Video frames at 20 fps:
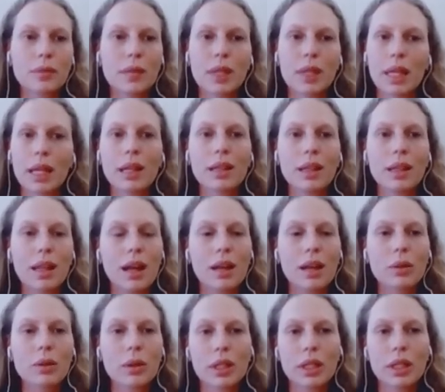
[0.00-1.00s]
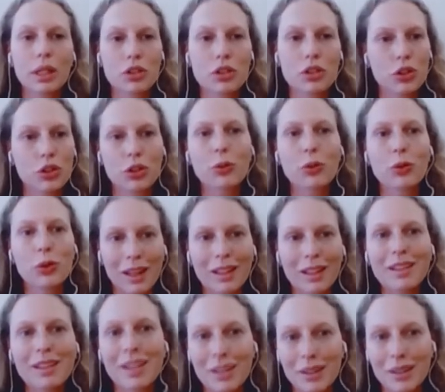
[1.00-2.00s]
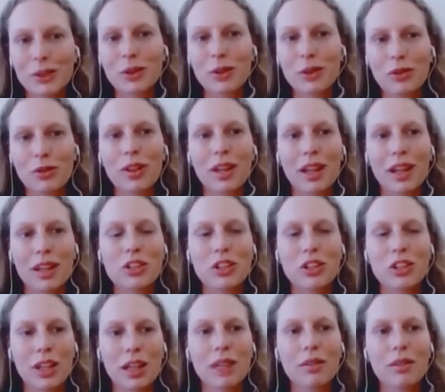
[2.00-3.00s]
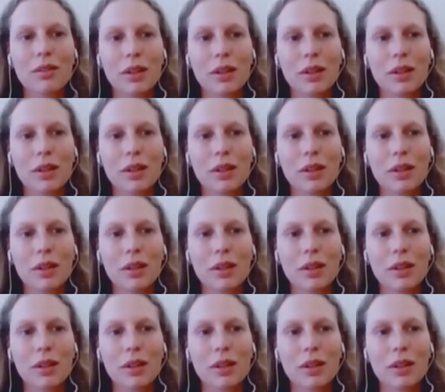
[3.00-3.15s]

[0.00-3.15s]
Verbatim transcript: y por supuesto, eh, no es que nosotros